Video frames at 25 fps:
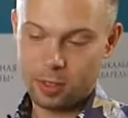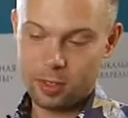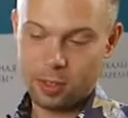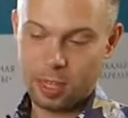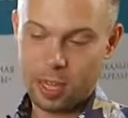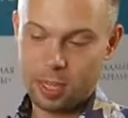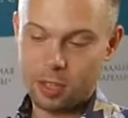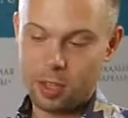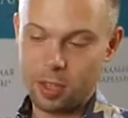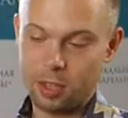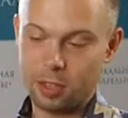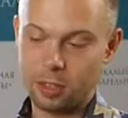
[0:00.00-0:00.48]

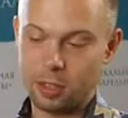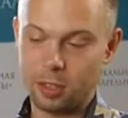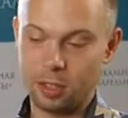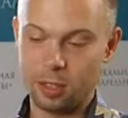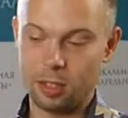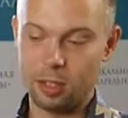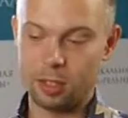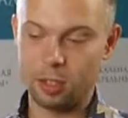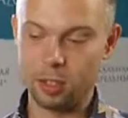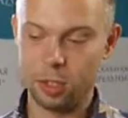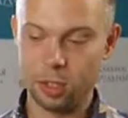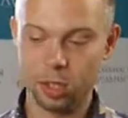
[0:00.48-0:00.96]

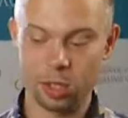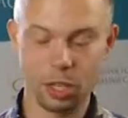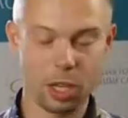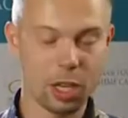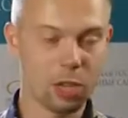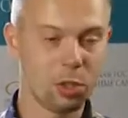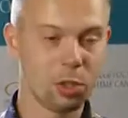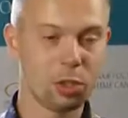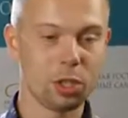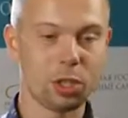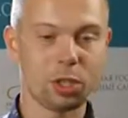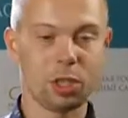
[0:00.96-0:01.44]
каких-то
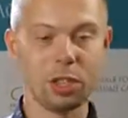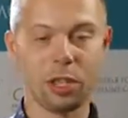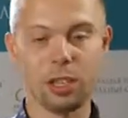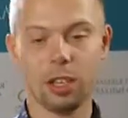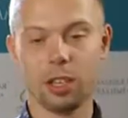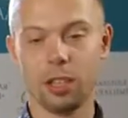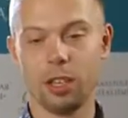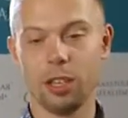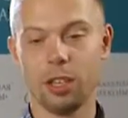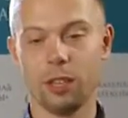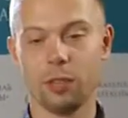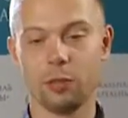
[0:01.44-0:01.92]
начинающих
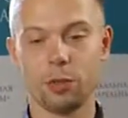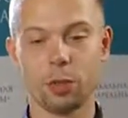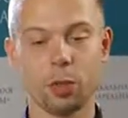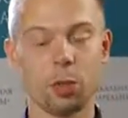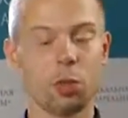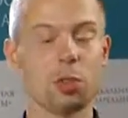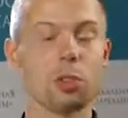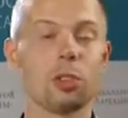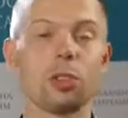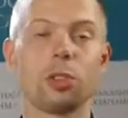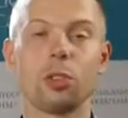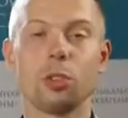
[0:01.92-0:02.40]
или
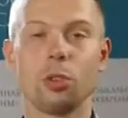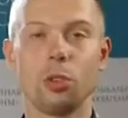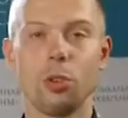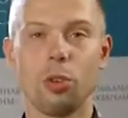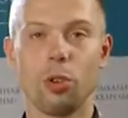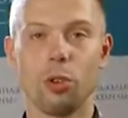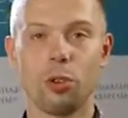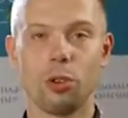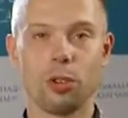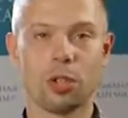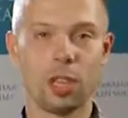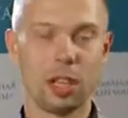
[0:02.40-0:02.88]
взрослых,
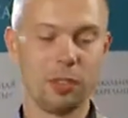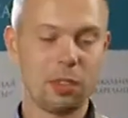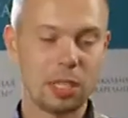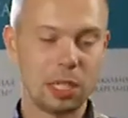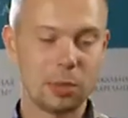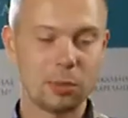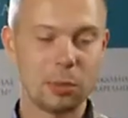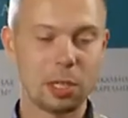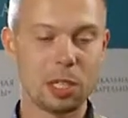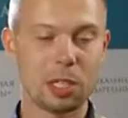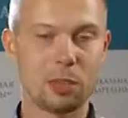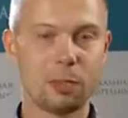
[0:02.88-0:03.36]
но
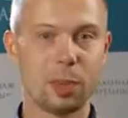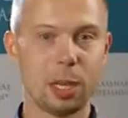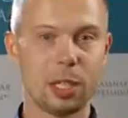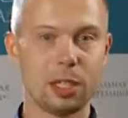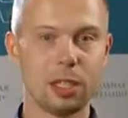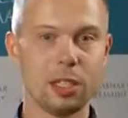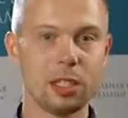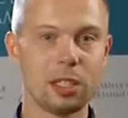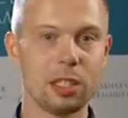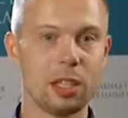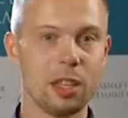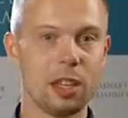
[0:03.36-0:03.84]
независимых
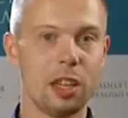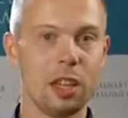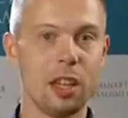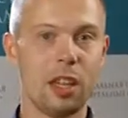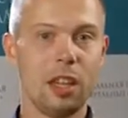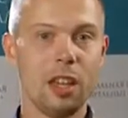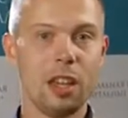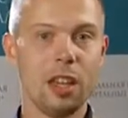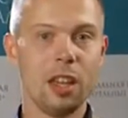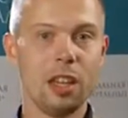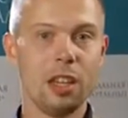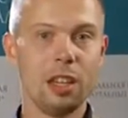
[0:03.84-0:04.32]
исполнителей
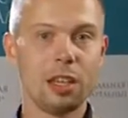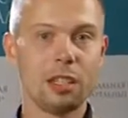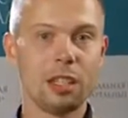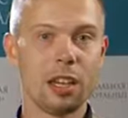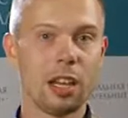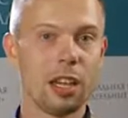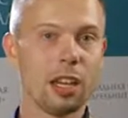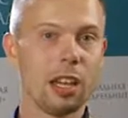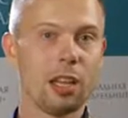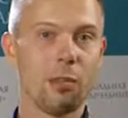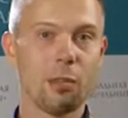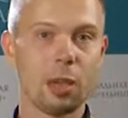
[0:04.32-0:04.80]

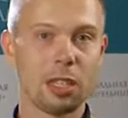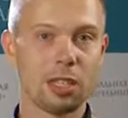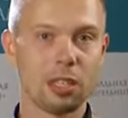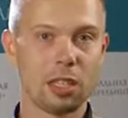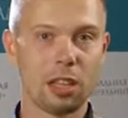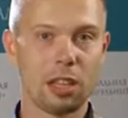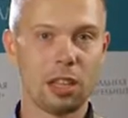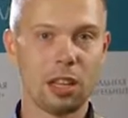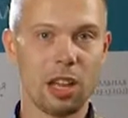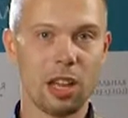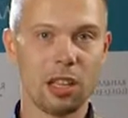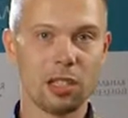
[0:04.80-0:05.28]
идеальное место
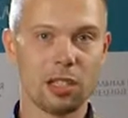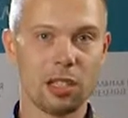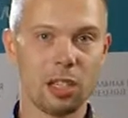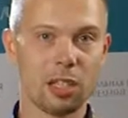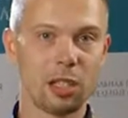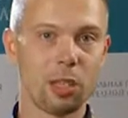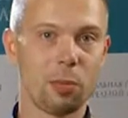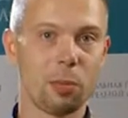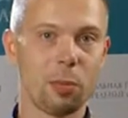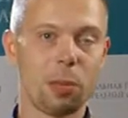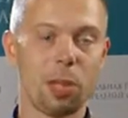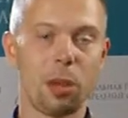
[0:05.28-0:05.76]
для
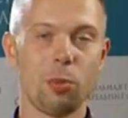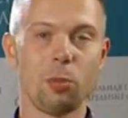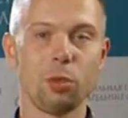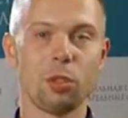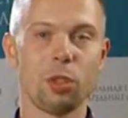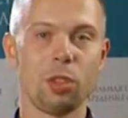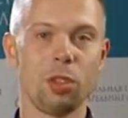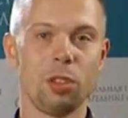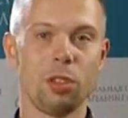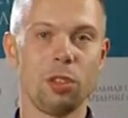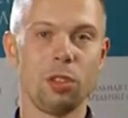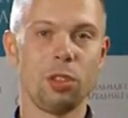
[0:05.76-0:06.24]
концерта, потому
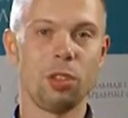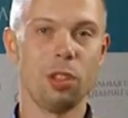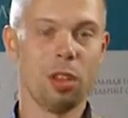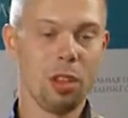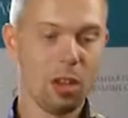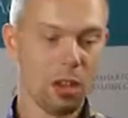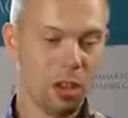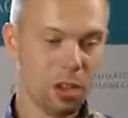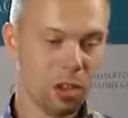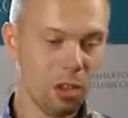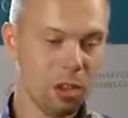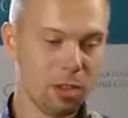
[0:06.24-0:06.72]
что
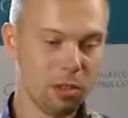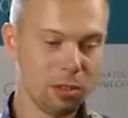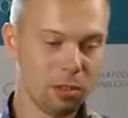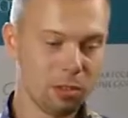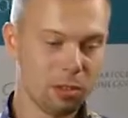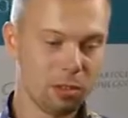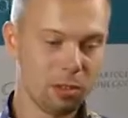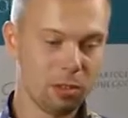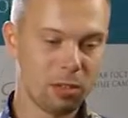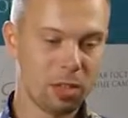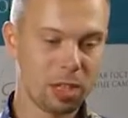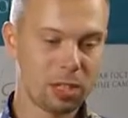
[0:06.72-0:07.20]

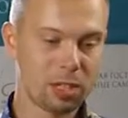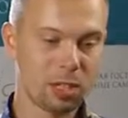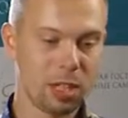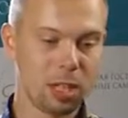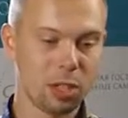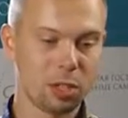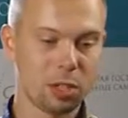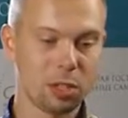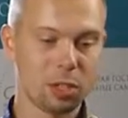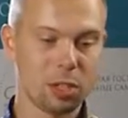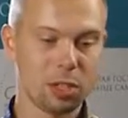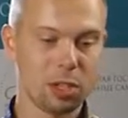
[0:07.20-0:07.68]

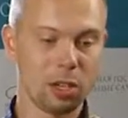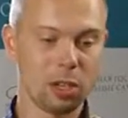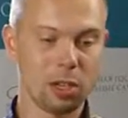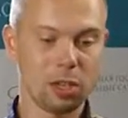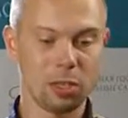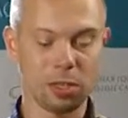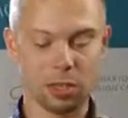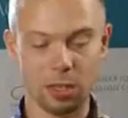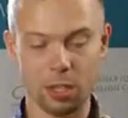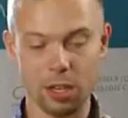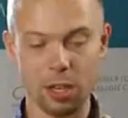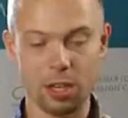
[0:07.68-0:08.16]

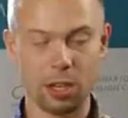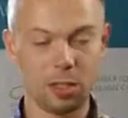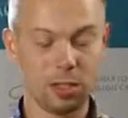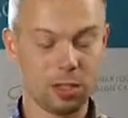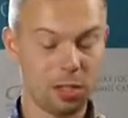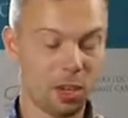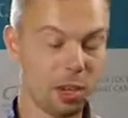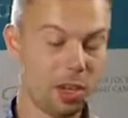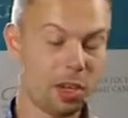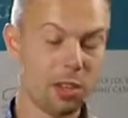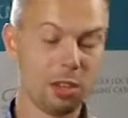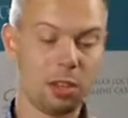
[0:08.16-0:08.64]
достаточно
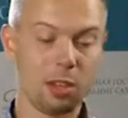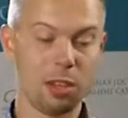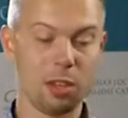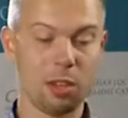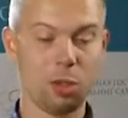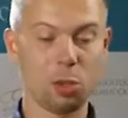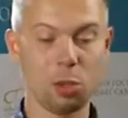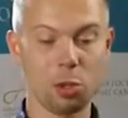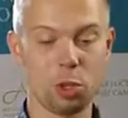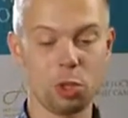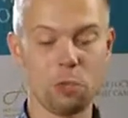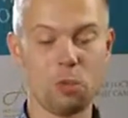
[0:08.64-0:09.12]
средняя,
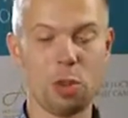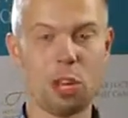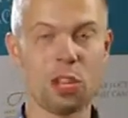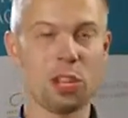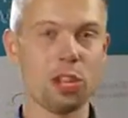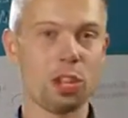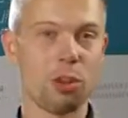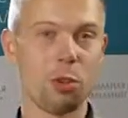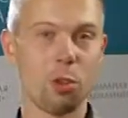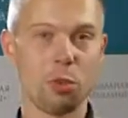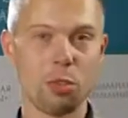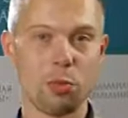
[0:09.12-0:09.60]
не очень
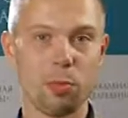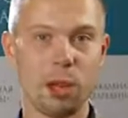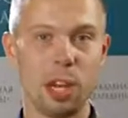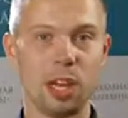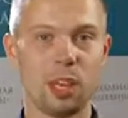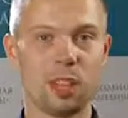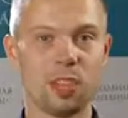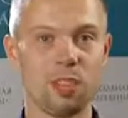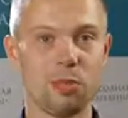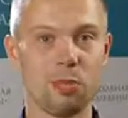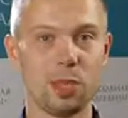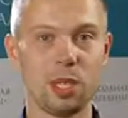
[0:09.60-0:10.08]
большая, не очень
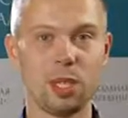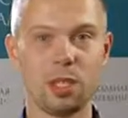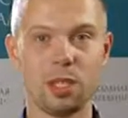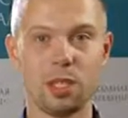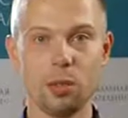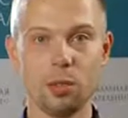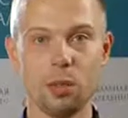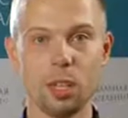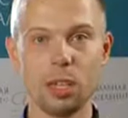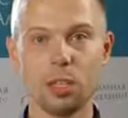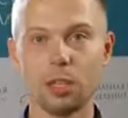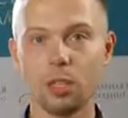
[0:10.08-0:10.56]
маленькая
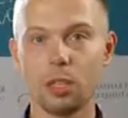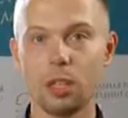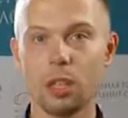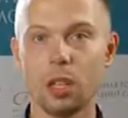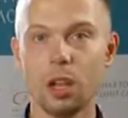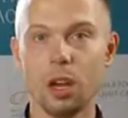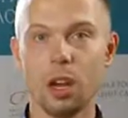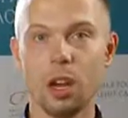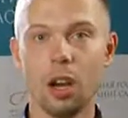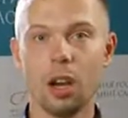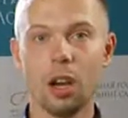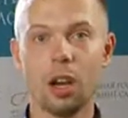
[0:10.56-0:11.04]
вместимость.
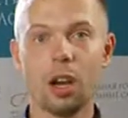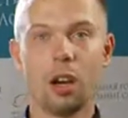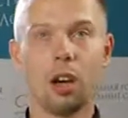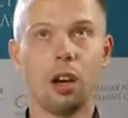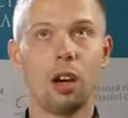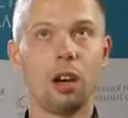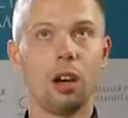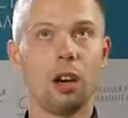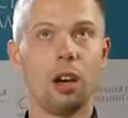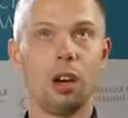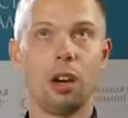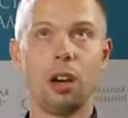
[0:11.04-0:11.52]

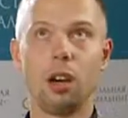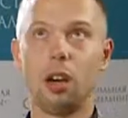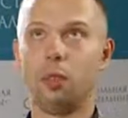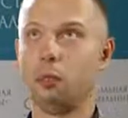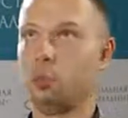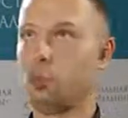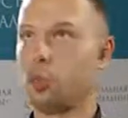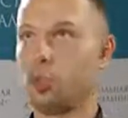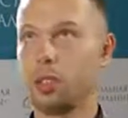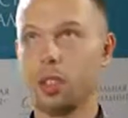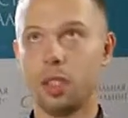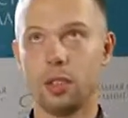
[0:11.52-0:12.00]
Э,
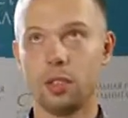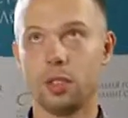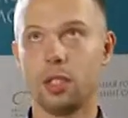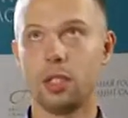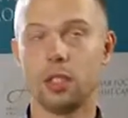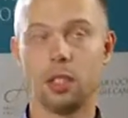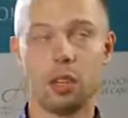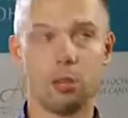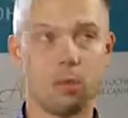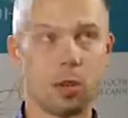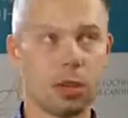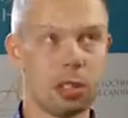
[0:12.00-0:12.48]
музей в
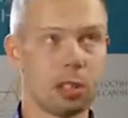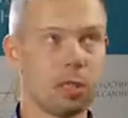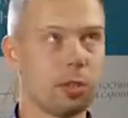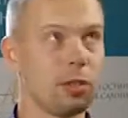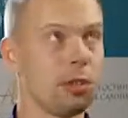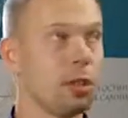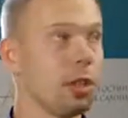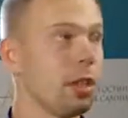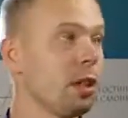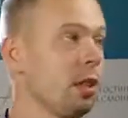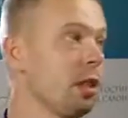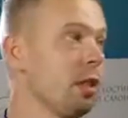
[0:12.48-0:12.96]
центре
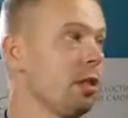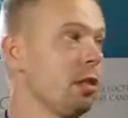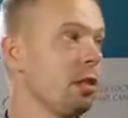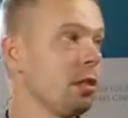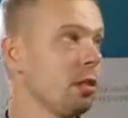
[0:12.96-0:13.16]
Москвы,